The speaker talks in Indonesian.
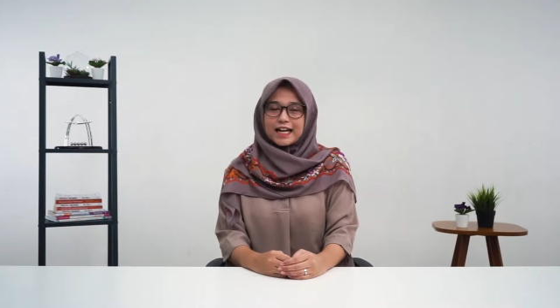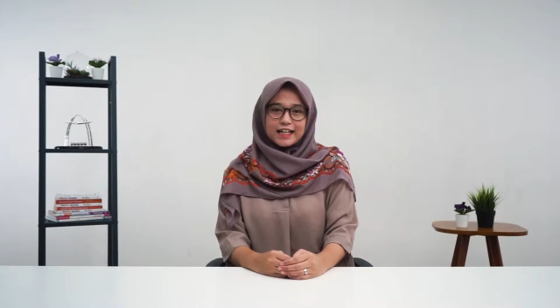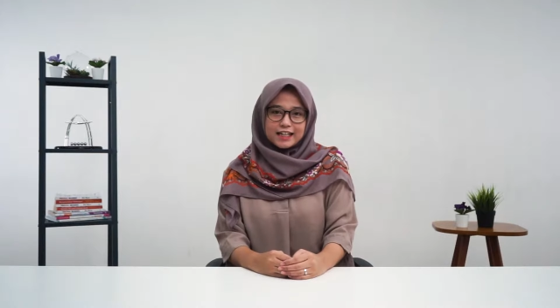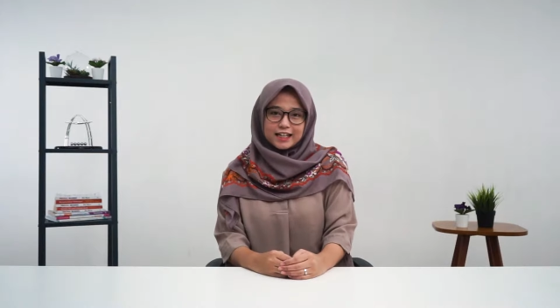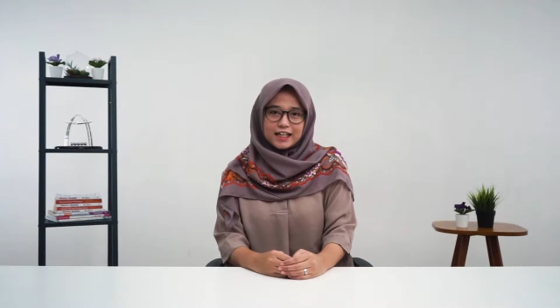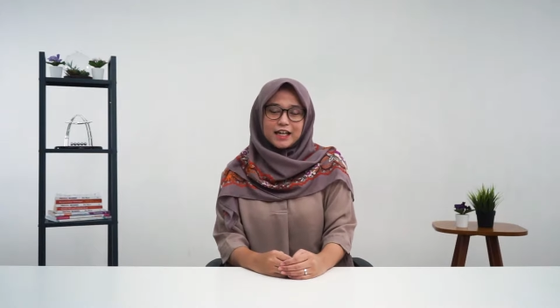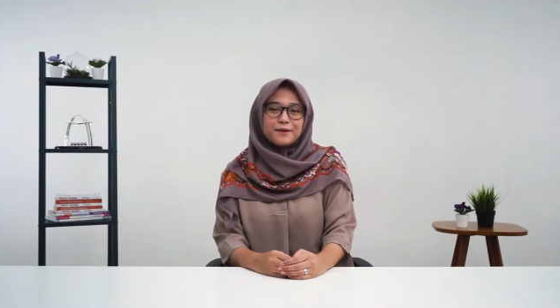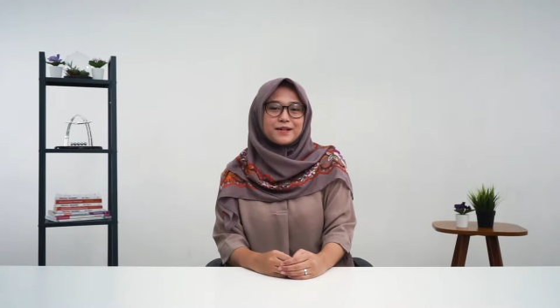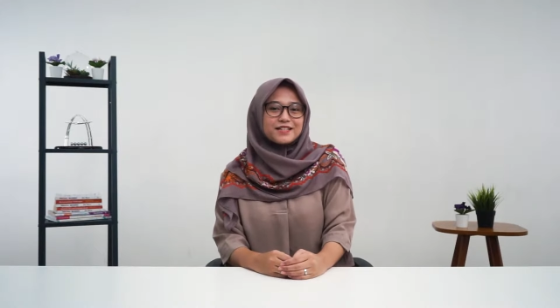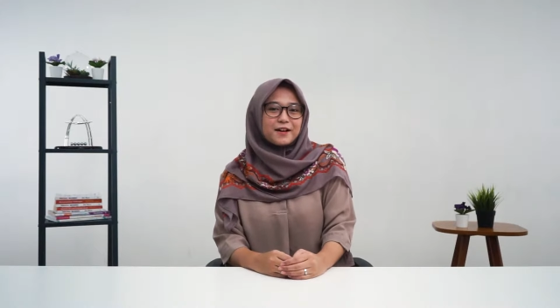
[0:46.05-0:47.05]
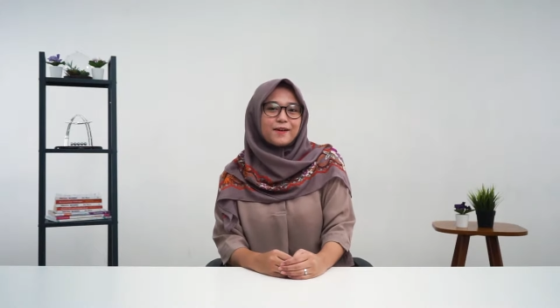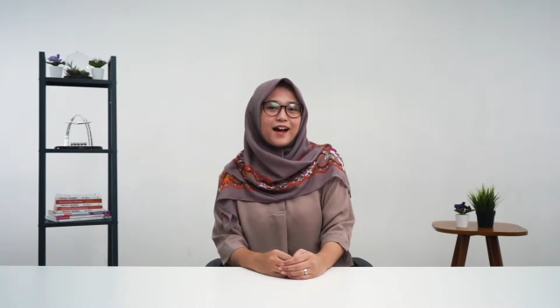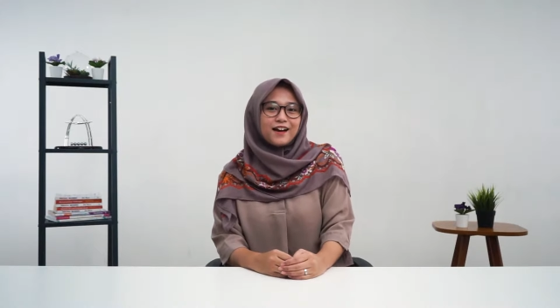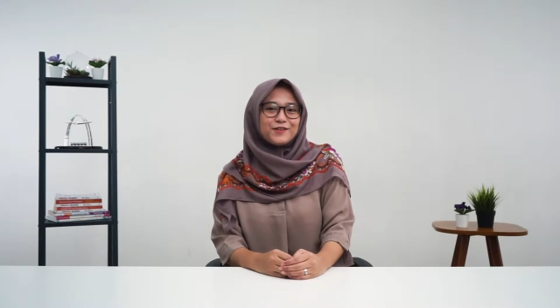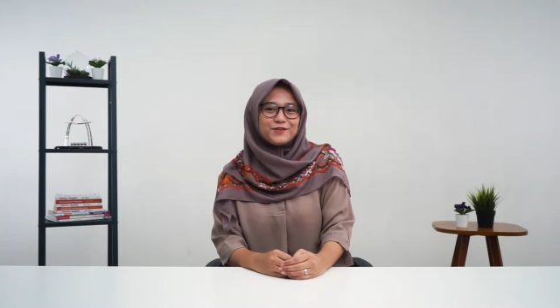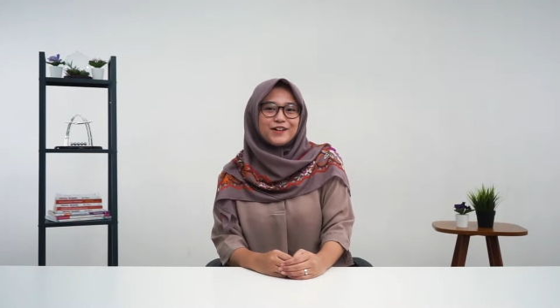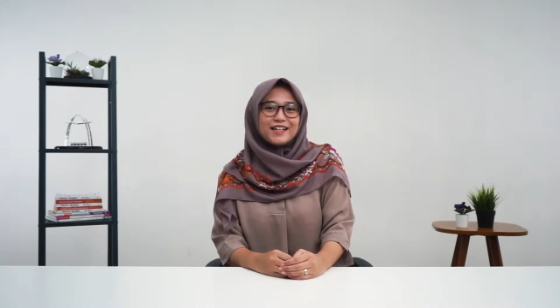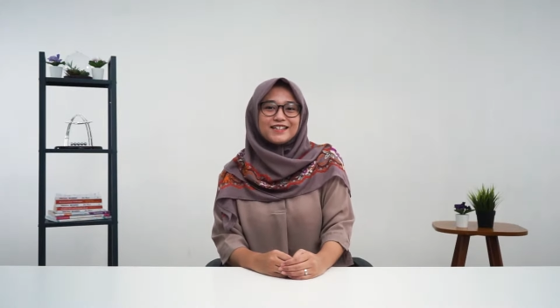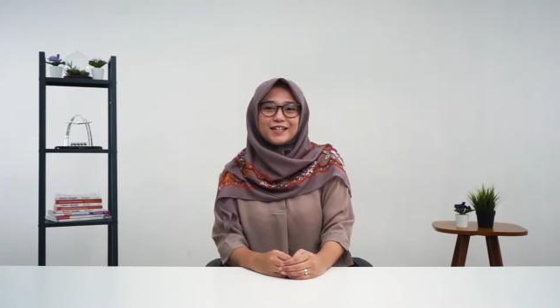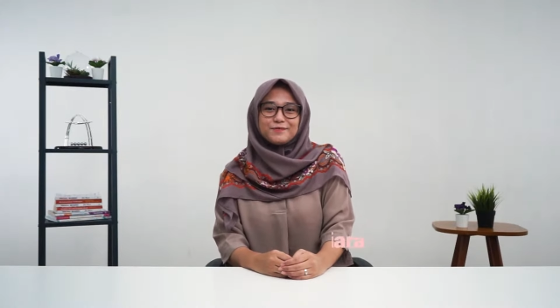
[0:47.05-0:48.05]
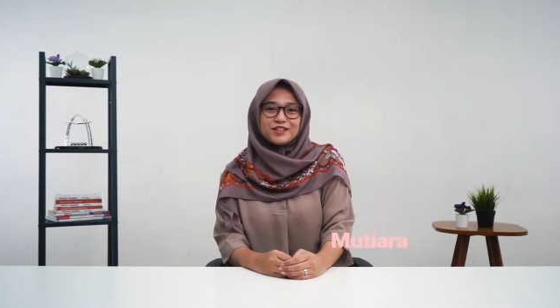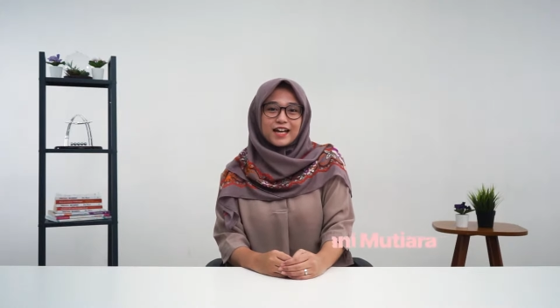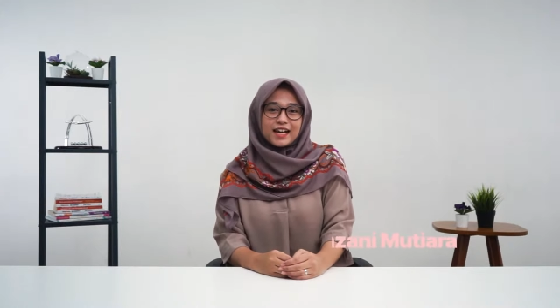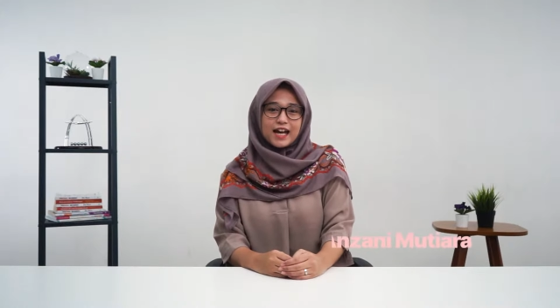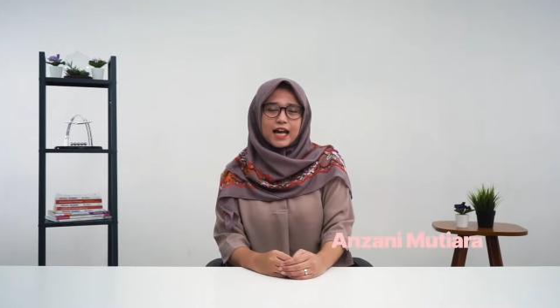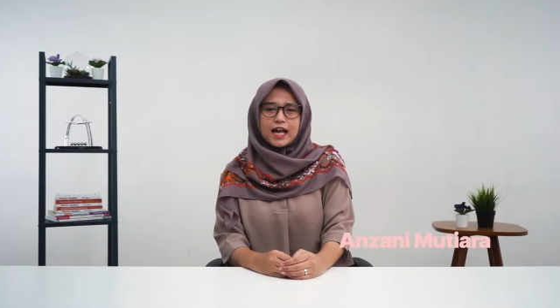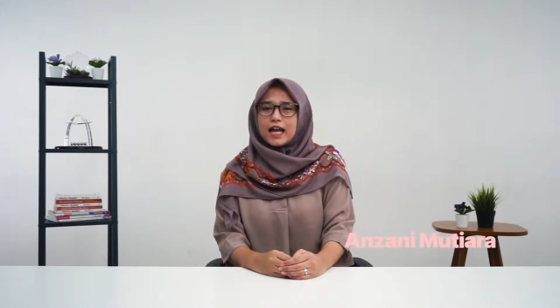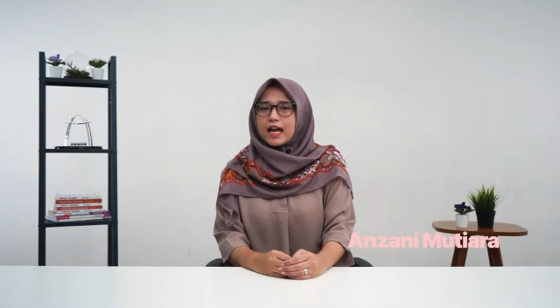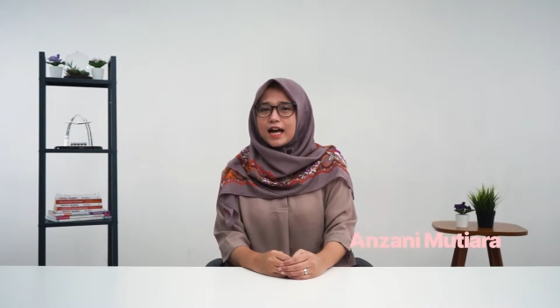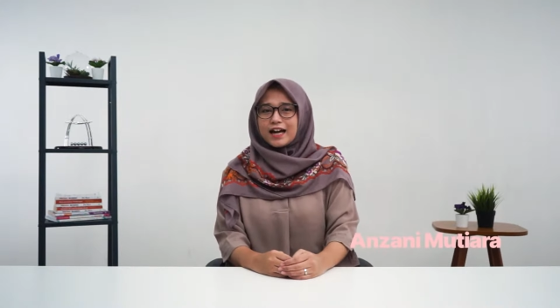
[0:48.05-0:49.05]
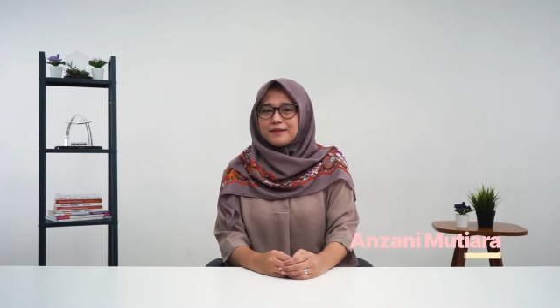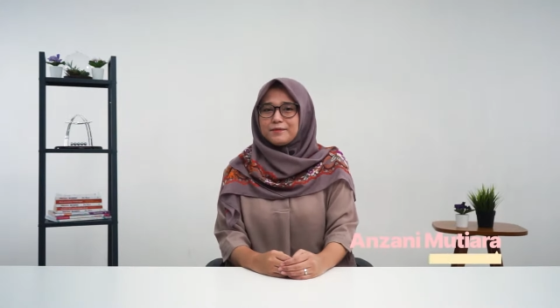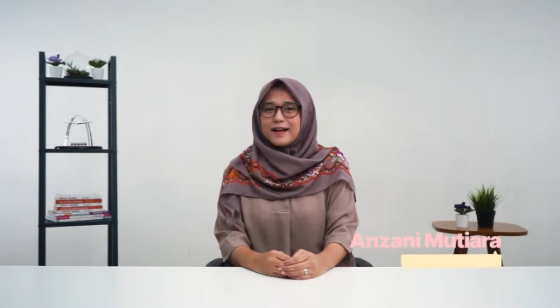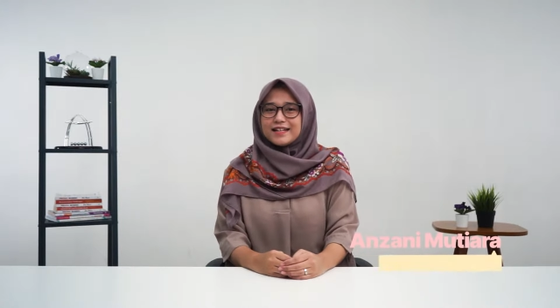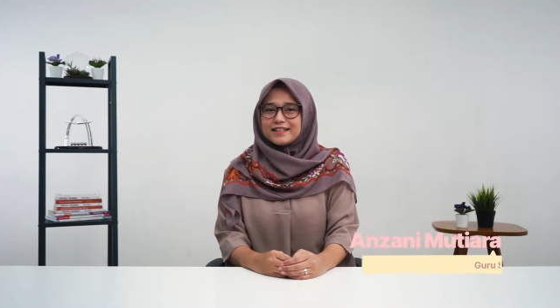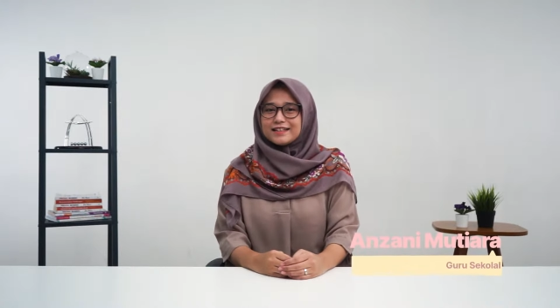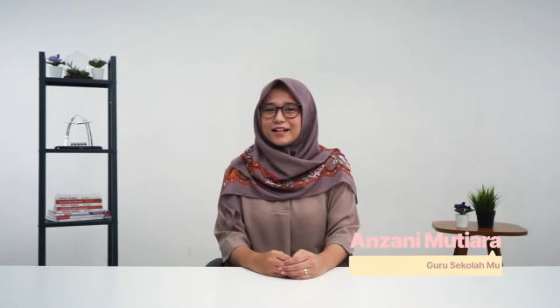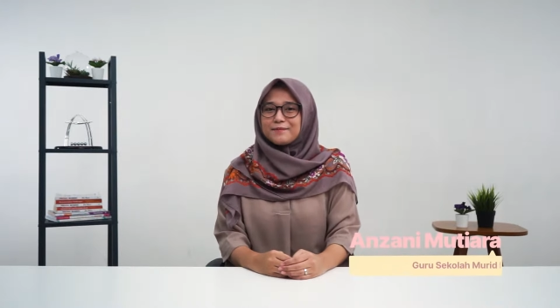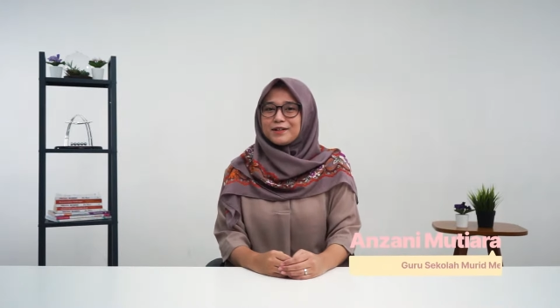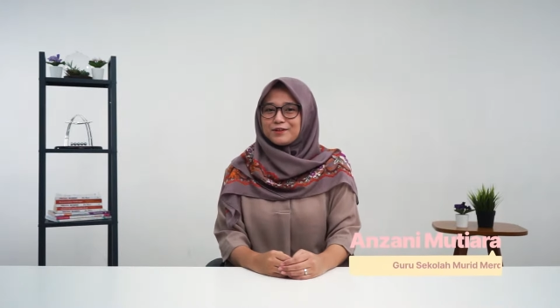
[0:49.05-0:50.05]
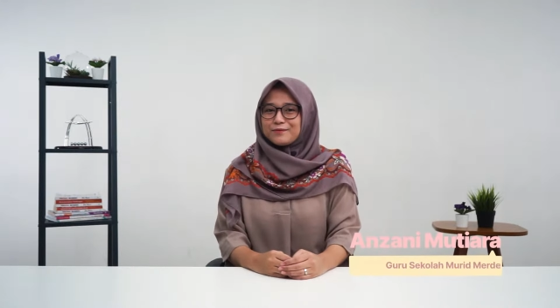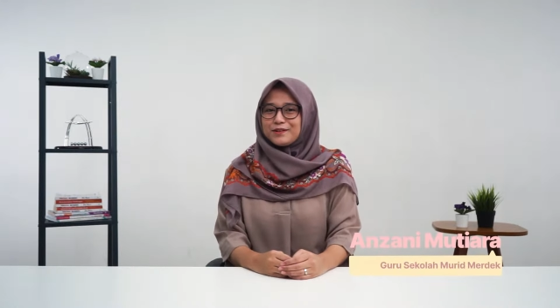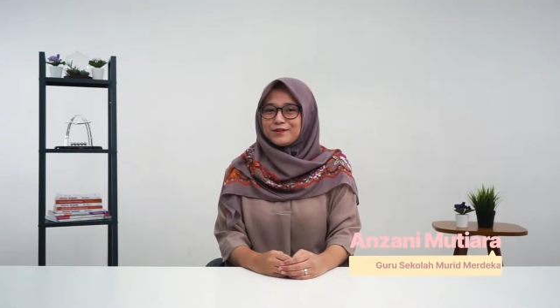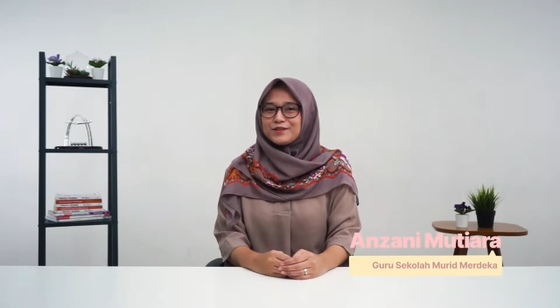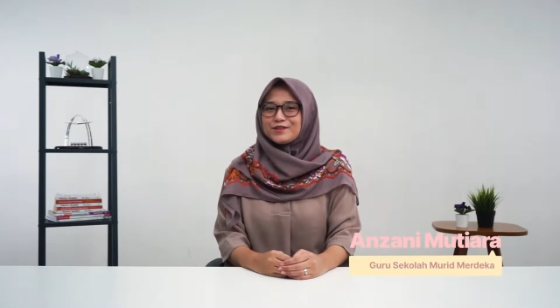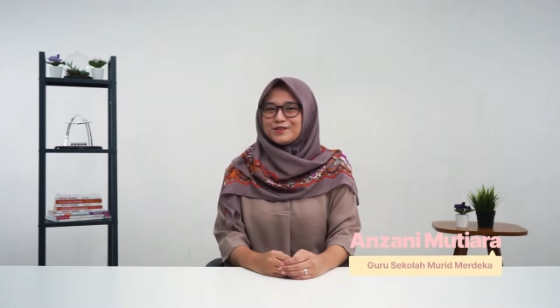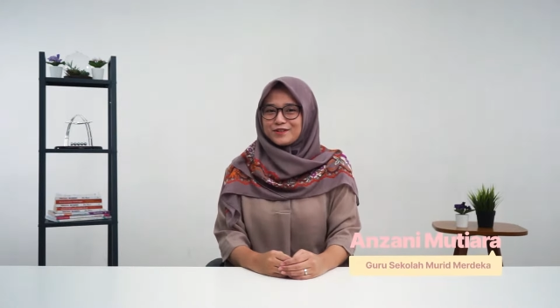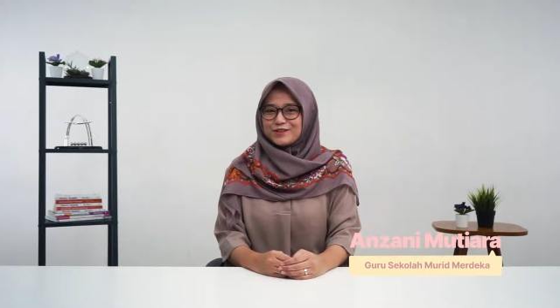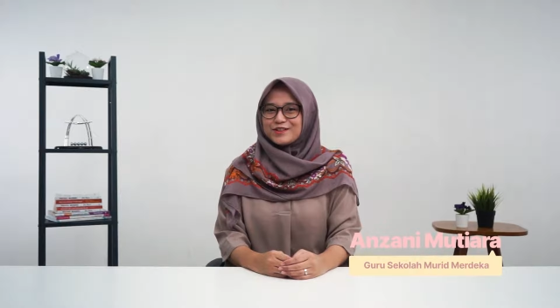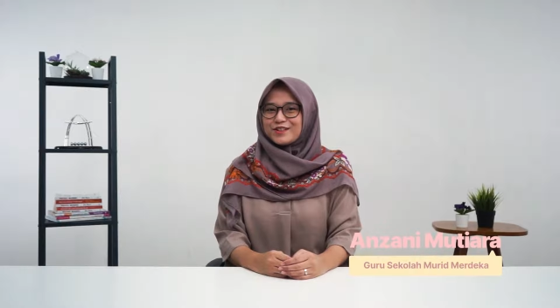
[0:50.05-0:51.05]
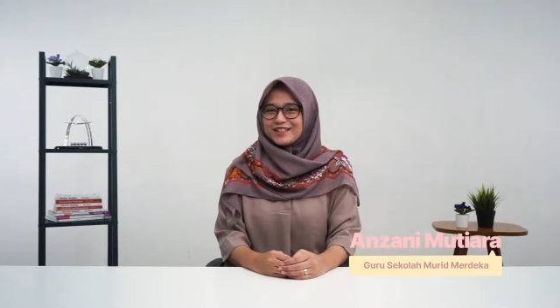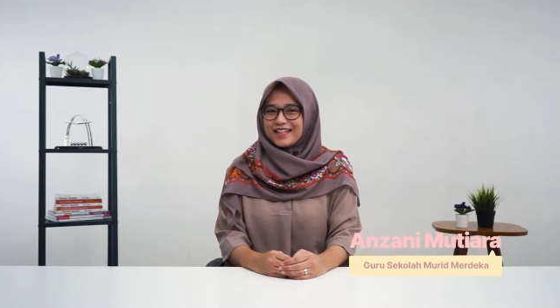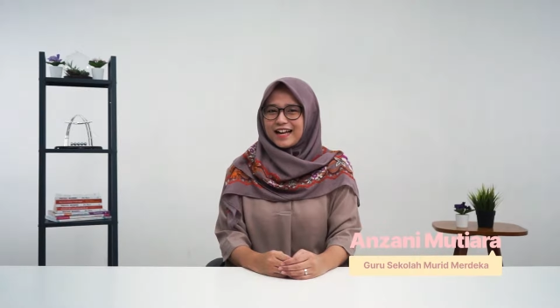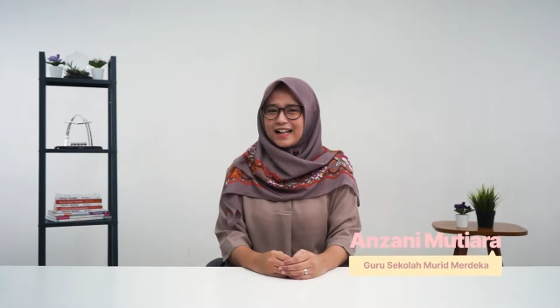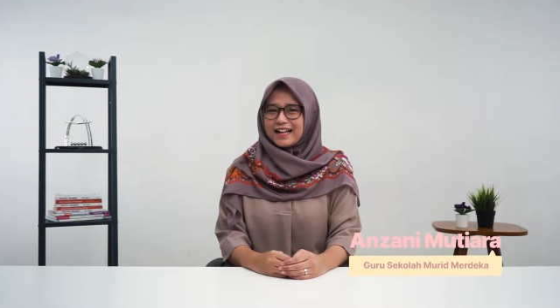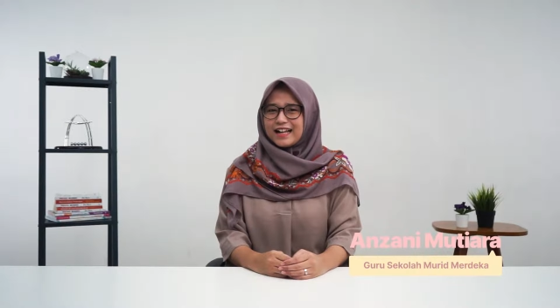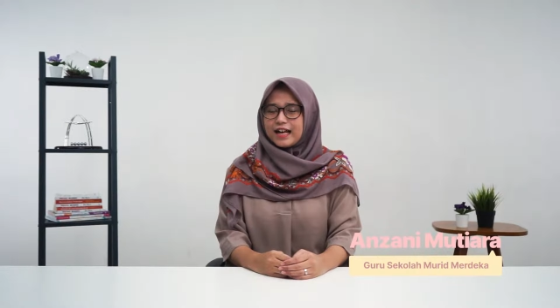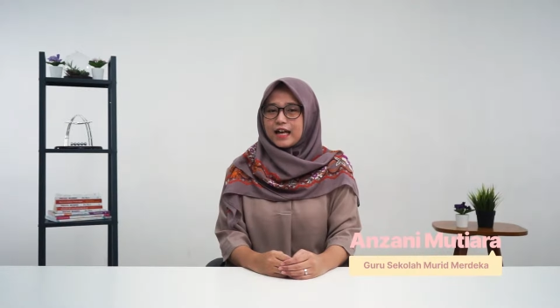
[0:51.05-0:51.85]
kali ini bersama aku Anjani Mutiara akan membahas tentang bentuk-bentuk struktur sosial.